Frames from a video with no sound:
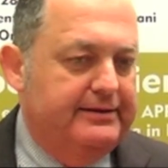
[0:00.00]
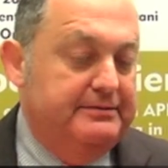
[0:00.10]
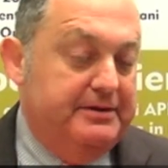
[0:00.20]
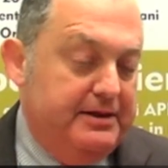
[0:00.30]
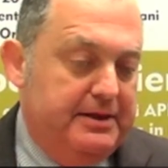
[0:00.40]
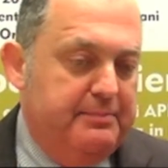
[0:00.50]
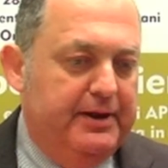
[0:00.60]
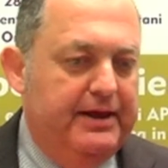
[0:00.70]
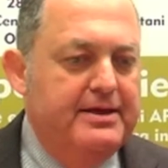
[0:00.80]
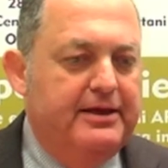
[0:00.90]

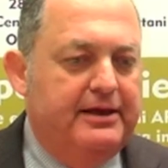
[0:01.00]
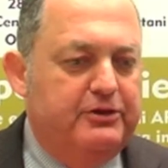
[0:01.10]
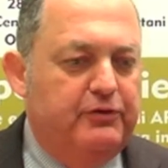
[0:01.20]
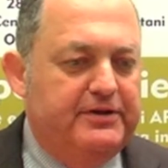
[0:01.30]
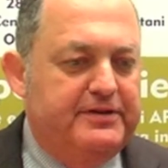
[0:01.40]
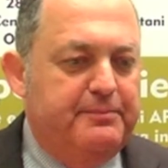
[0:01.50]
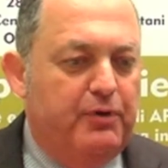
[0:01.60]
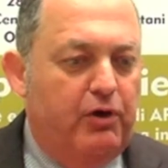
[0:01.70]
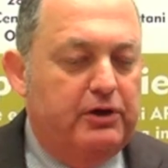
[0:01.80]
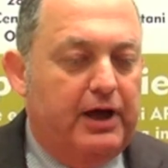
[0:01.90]
incredibili dove si
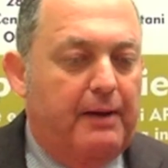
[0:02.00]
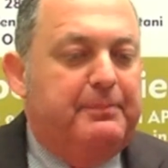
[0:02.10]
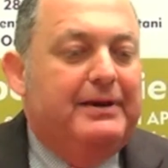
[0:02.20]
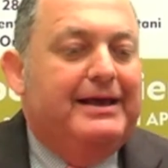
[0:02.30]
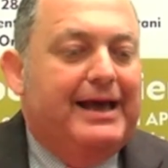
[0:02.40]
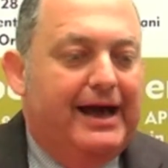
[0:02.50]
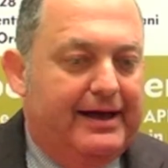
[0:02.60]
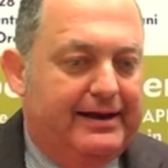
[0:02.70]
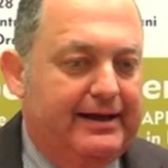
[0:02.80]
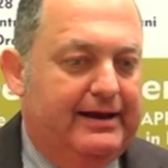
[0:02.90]
può
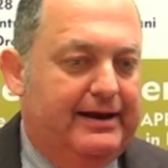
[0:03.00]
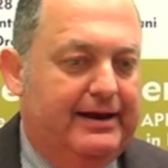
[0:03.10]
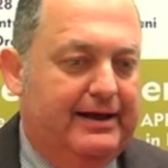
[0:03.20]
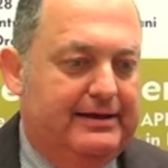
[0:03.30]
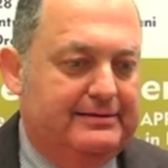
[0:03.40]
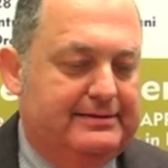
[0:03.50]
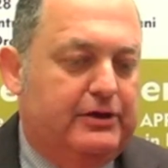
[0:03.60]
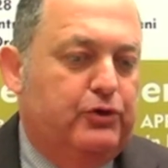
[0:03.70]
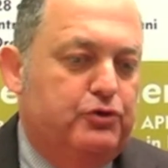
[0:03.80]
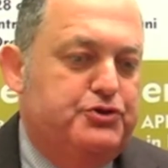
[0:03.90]
applicare la
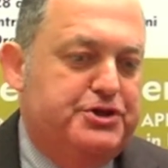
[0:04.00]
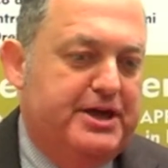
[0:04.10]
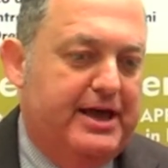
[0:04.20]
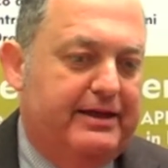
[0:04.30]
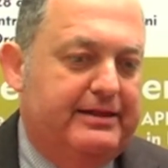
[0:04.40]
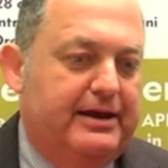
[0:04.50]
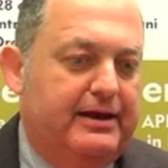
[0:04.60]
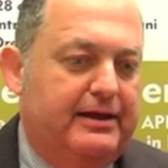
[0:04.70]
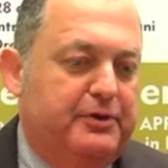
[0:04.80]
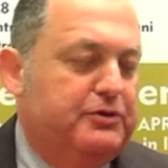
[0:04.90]
tecnologia
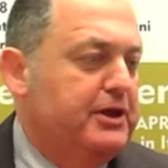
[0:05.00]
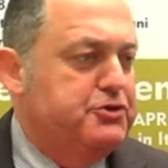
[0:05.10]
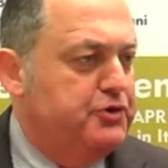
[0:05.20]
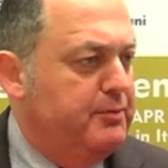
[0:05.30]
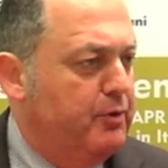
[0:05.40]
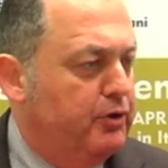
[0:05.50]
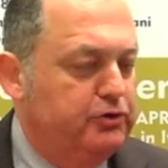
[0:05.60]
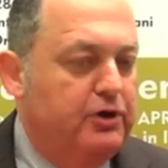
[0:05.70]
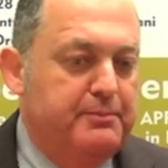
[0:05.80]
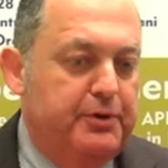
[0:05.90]
del pilotaggio
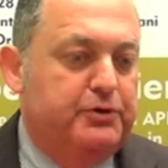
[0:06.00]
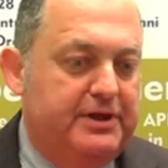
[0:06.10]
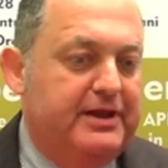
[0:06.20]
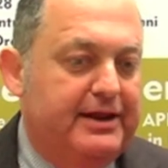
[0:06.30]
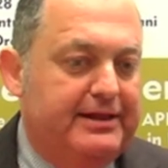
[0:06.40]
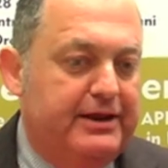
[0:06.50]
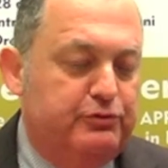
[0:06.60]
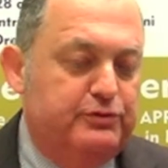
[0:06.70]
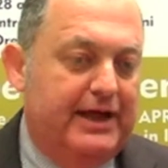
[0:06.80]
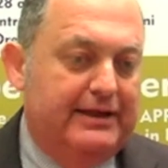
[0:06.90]
remoto per ottenere dei
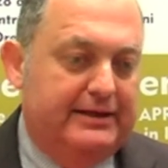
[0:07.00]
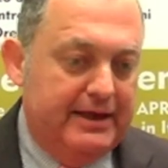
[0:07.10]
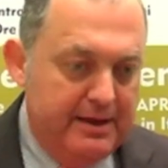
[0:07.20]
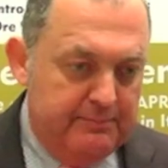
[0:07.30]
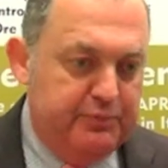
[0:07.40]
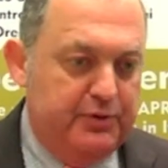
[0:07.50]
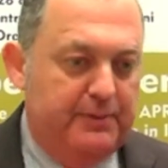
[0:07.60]
risultati più